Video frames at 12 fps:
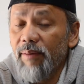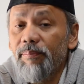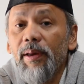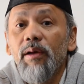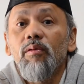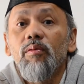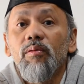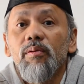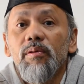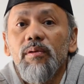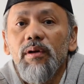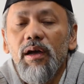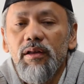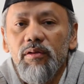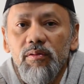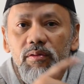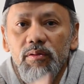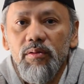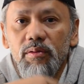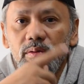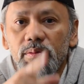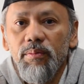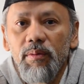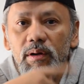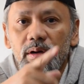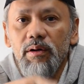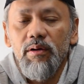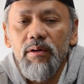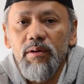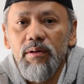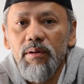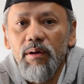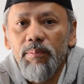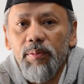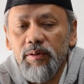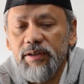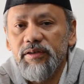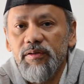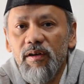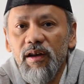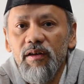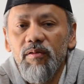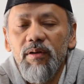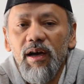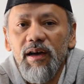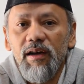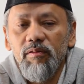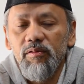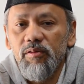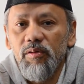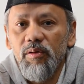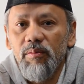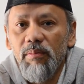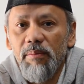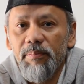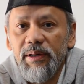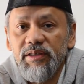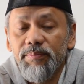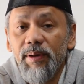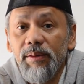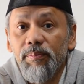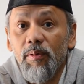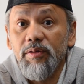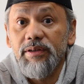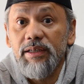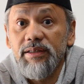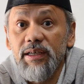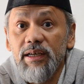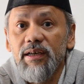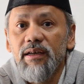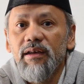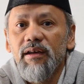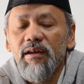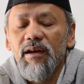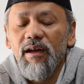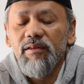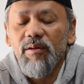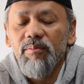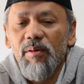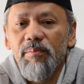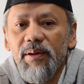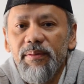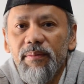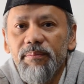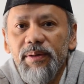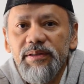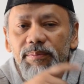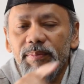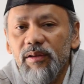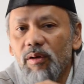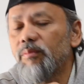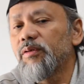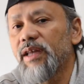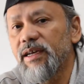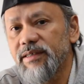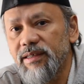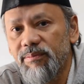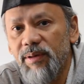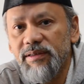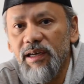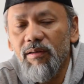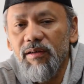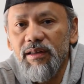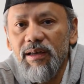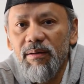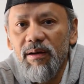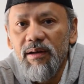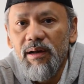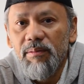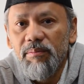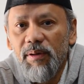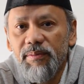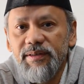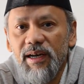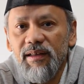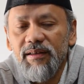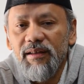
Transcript: GPU, itu uh, prosesor yang digunakan untuk mempercepat processing atau mempercepat komputasi. Biasanya kalau kita berbicara